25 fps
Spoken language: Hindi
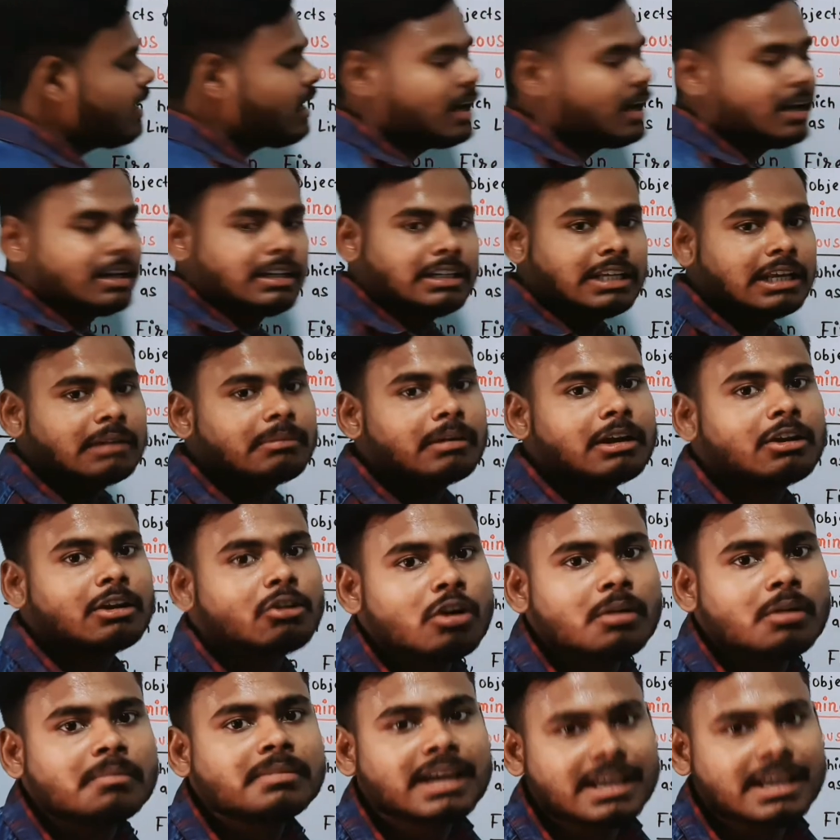ना टेबल को
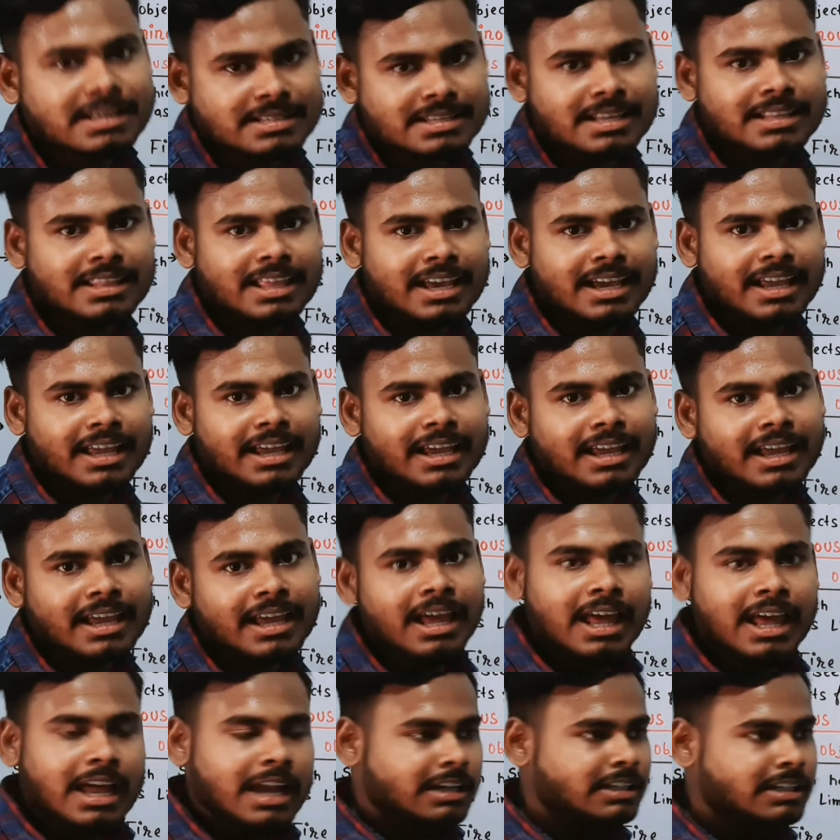हम कैसे देखेंगे
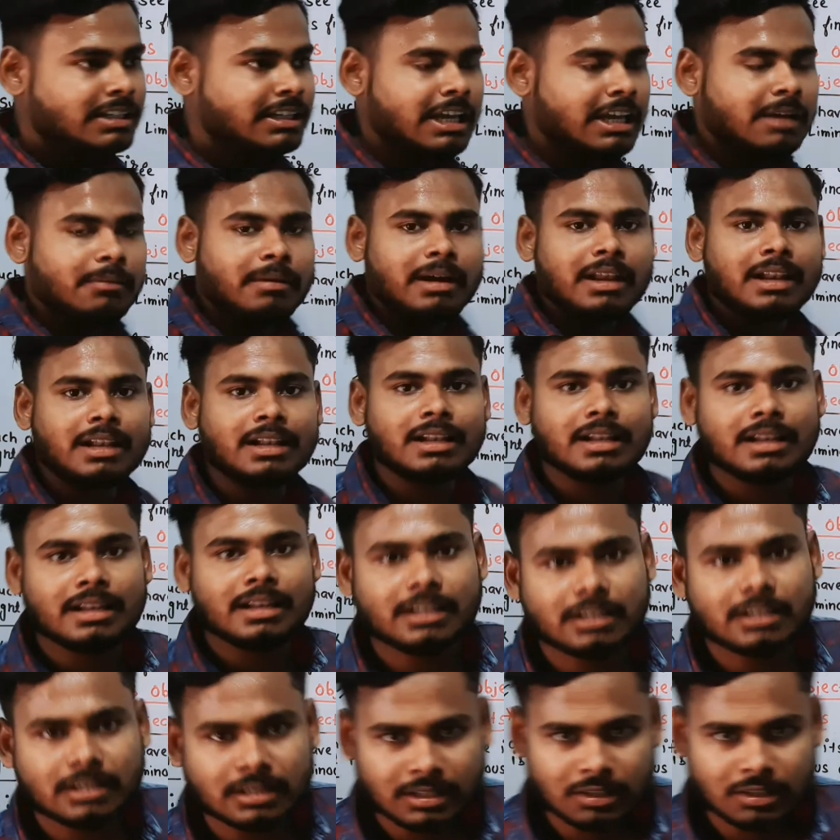टेबल
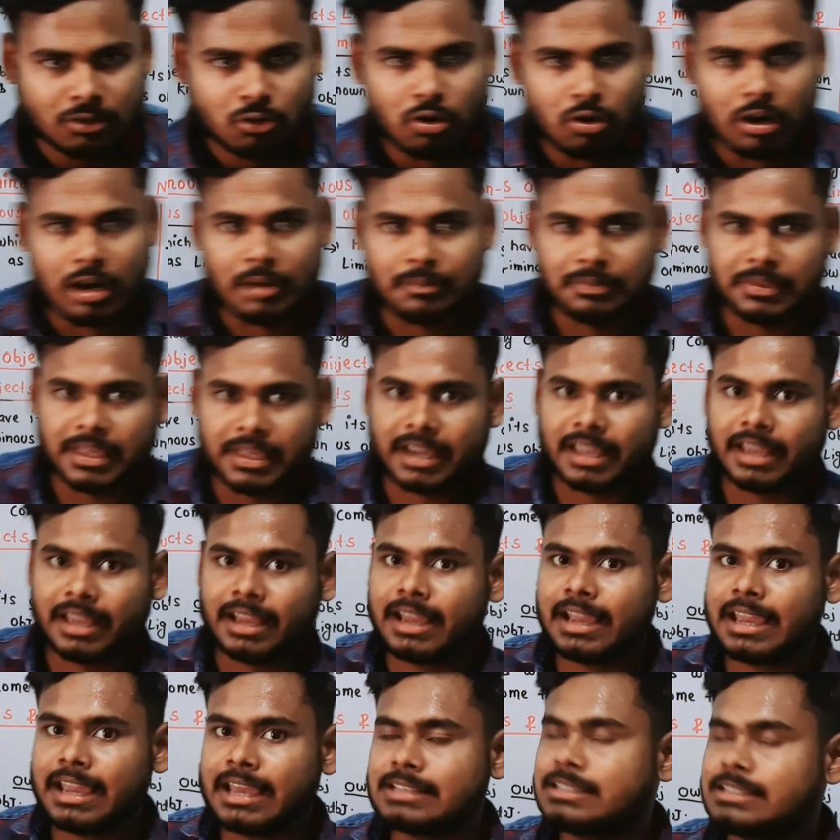को हम
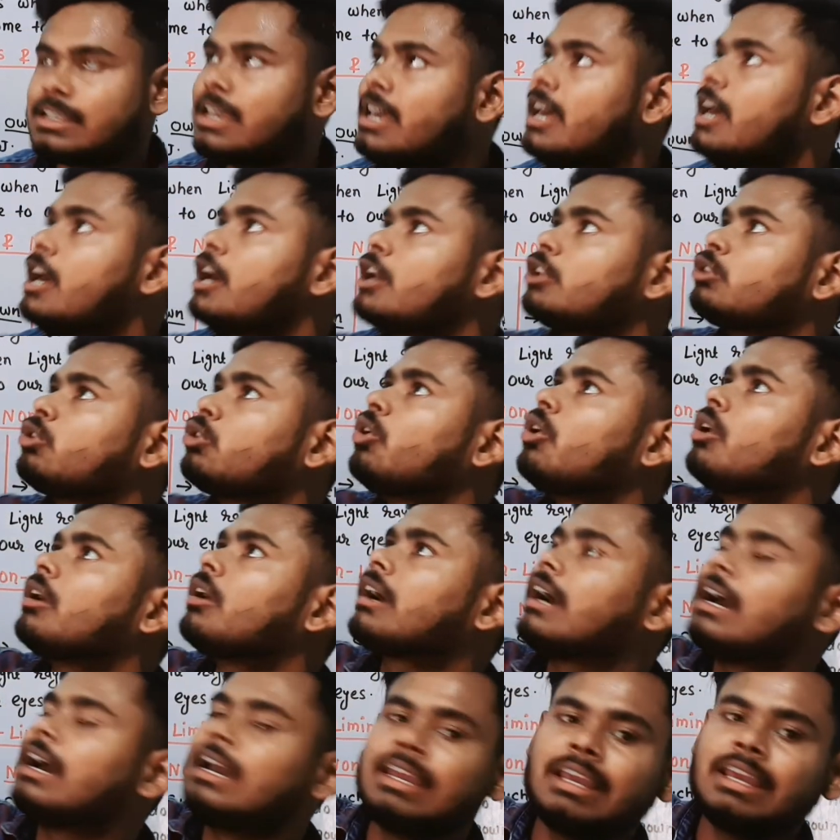देखेंगे कैसे तो
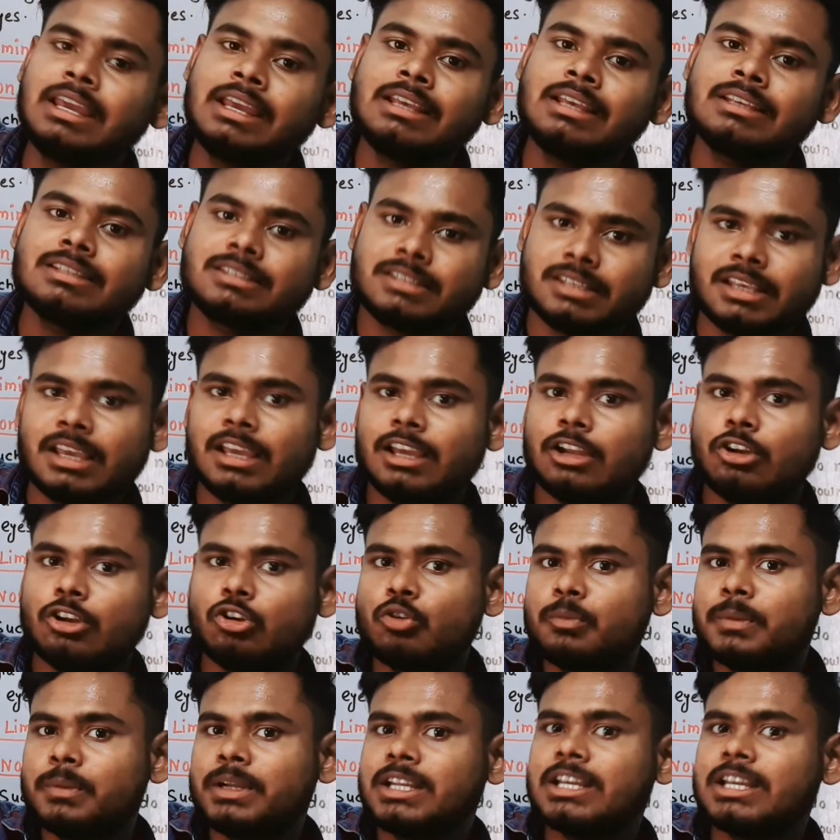कहीं से
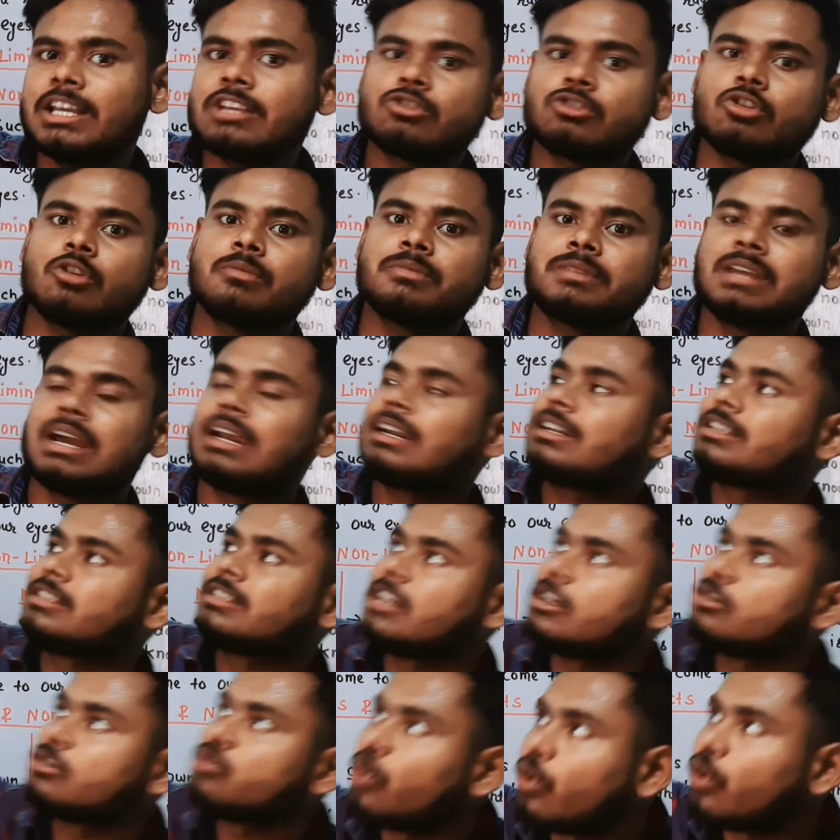लुमिनियस ऑब्जेक्ट
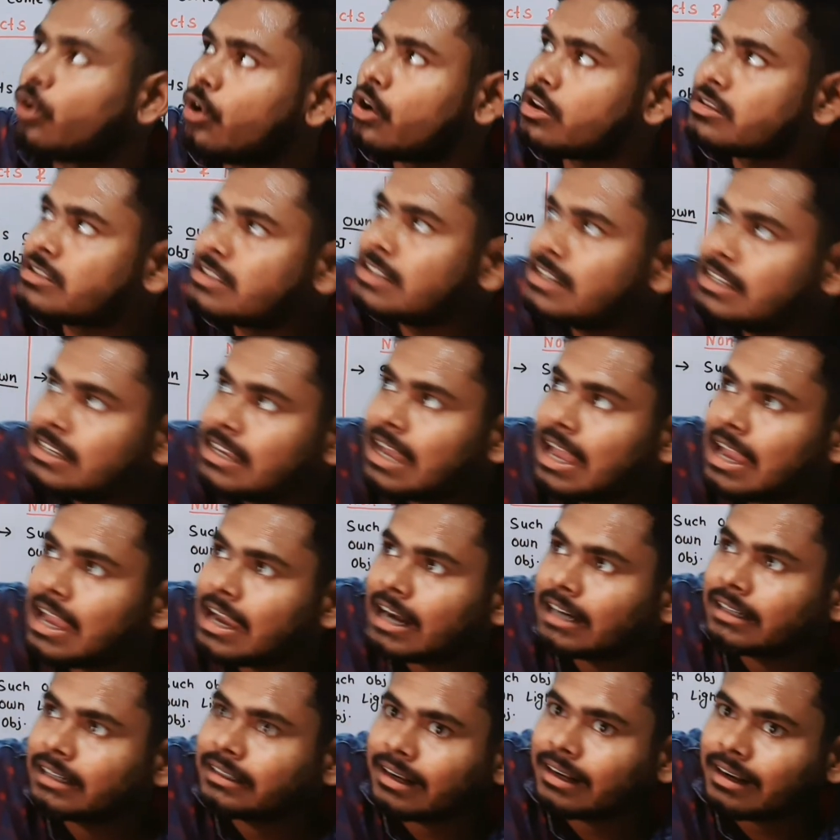से जो रोशनी
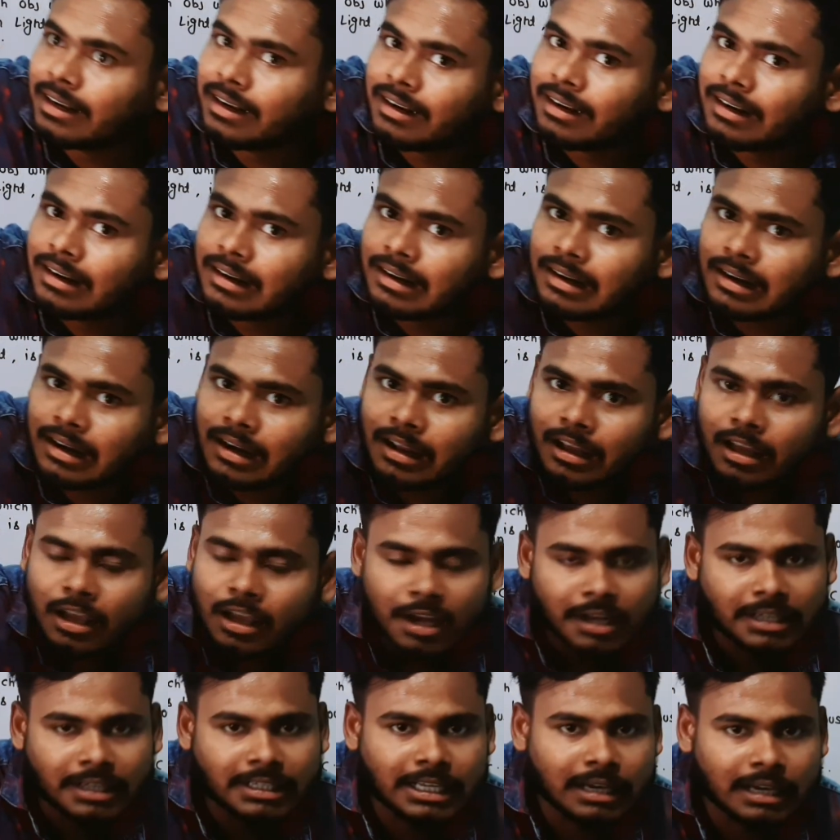आएगा टर्र
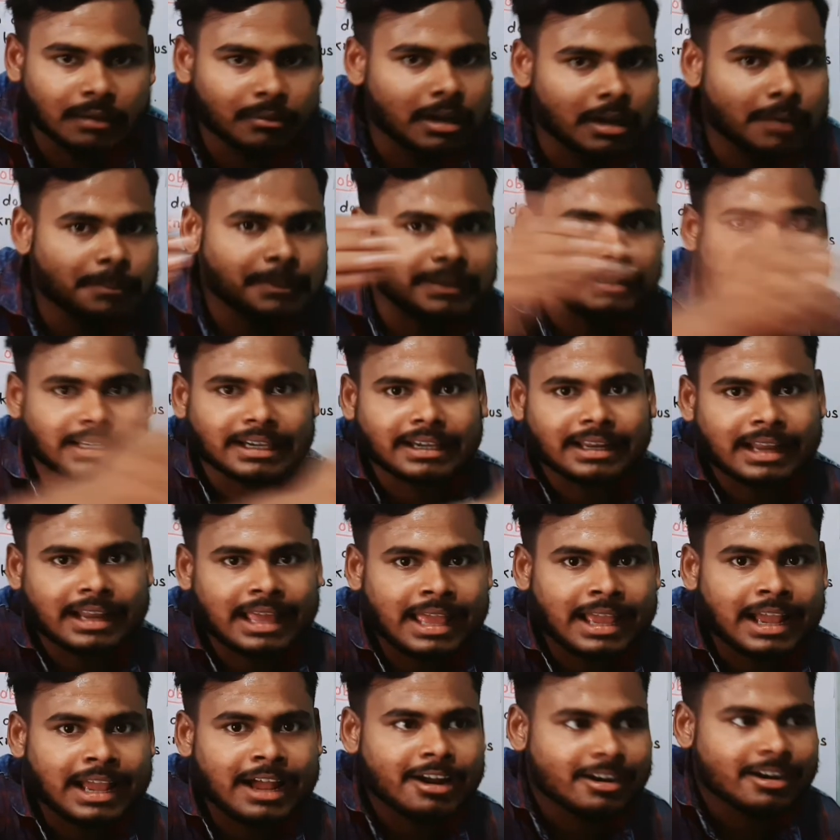टेबल पे
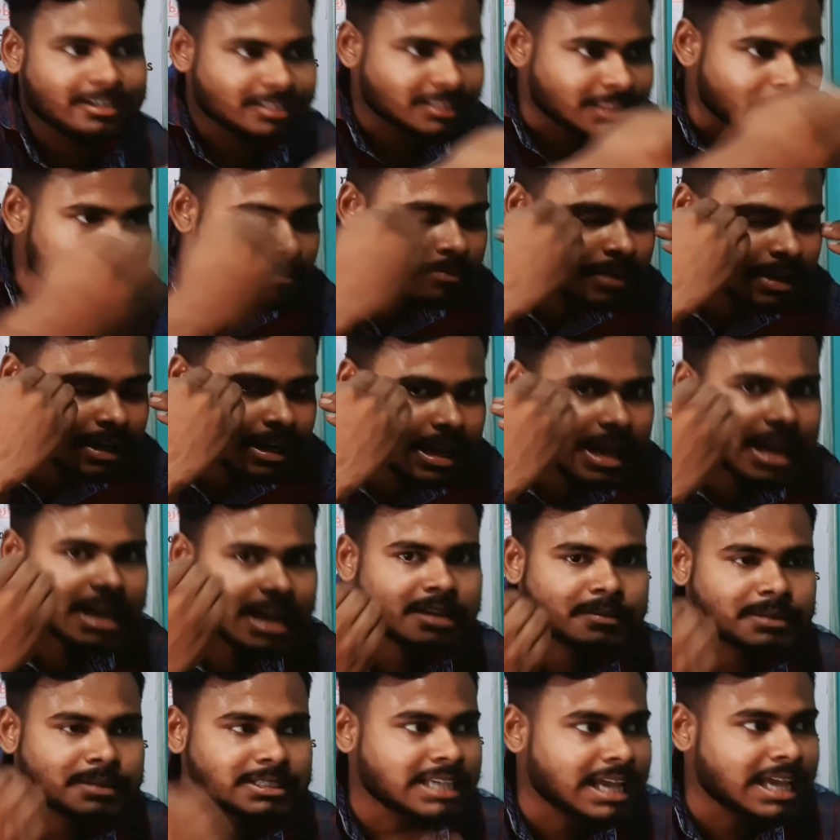टकराएगा और तब मेरे
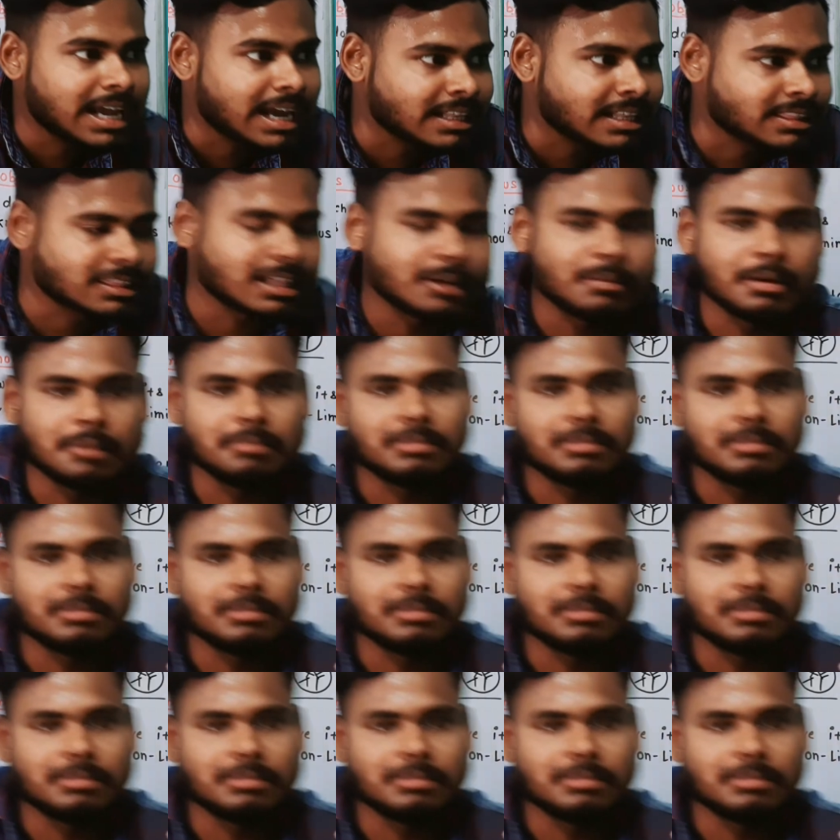आंख में जाएगा तब